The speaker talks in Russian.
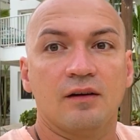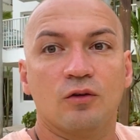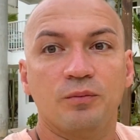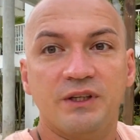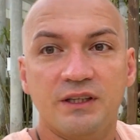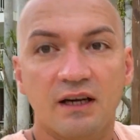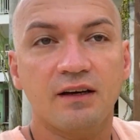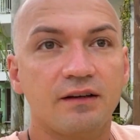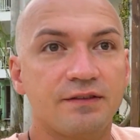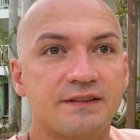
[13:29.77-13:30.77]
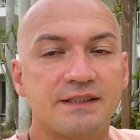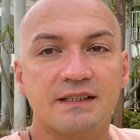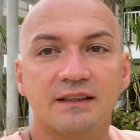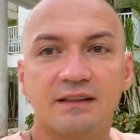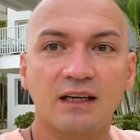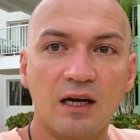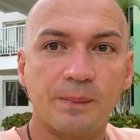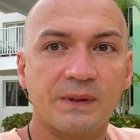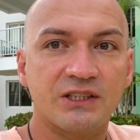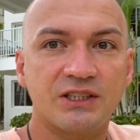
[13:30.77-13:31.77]
У меня всегда
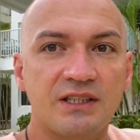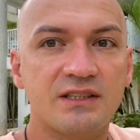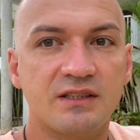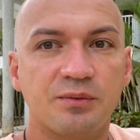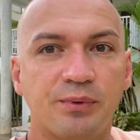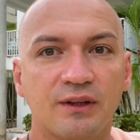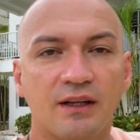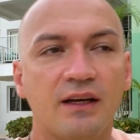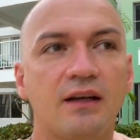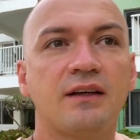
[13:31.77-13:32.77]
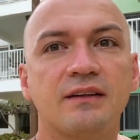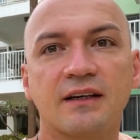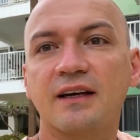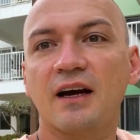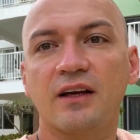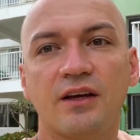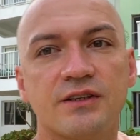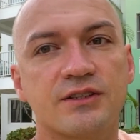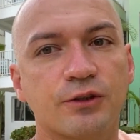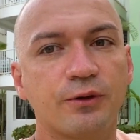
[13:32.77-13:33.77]
по жизни была такая
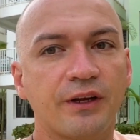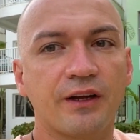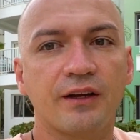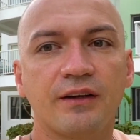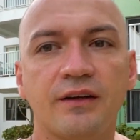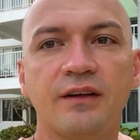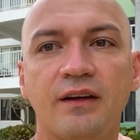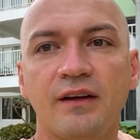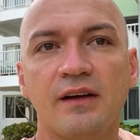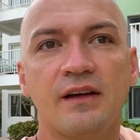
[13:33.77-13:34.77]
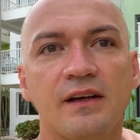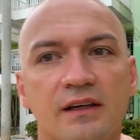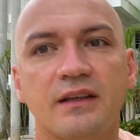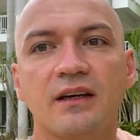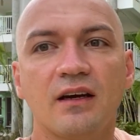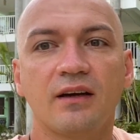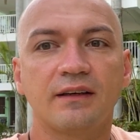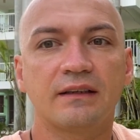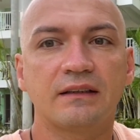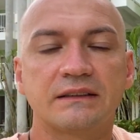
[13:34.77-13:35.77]
история.
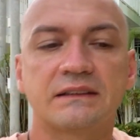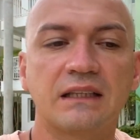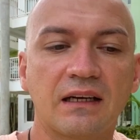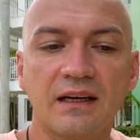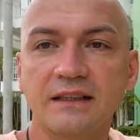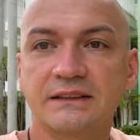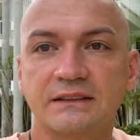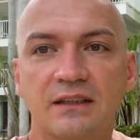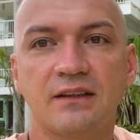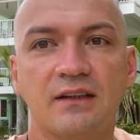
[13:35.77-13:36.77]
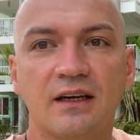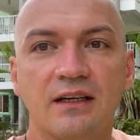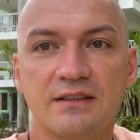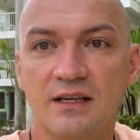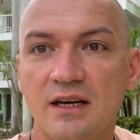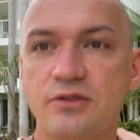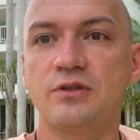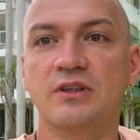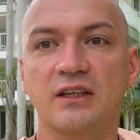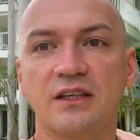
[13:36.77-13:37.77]
Я старался на дядю
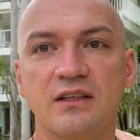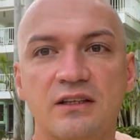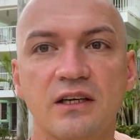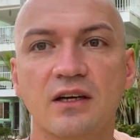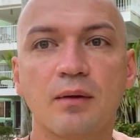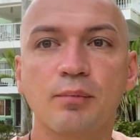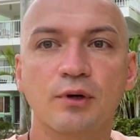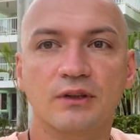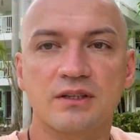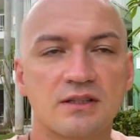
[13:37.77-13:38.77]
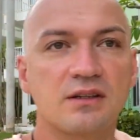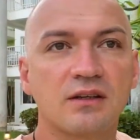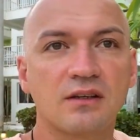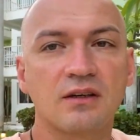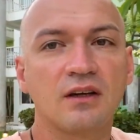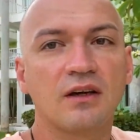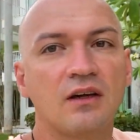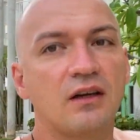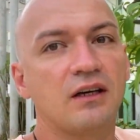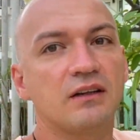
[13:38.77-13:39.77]
никогда не работать.
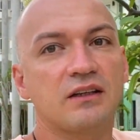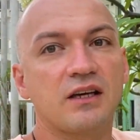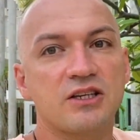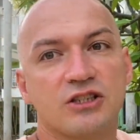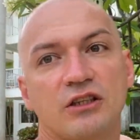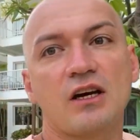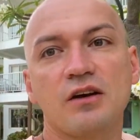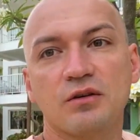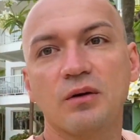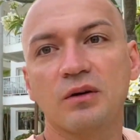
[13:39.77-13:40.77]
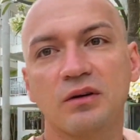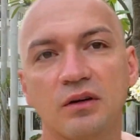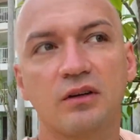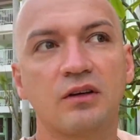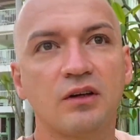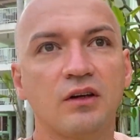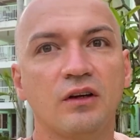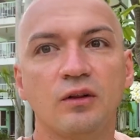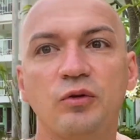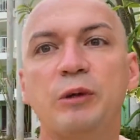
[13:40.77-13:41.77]
Это я считаю,
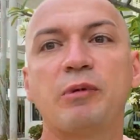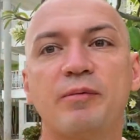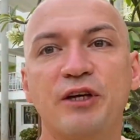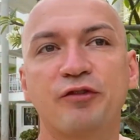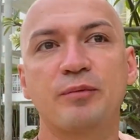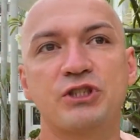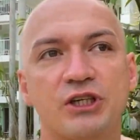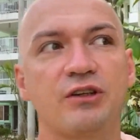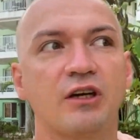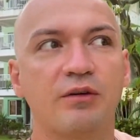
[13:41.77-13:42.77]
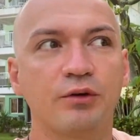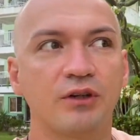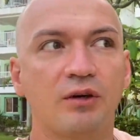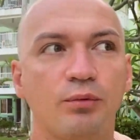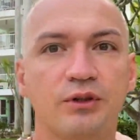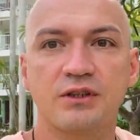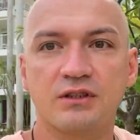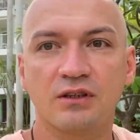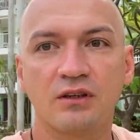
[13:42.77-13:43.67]
ну не по мне вообще на кого-то работать.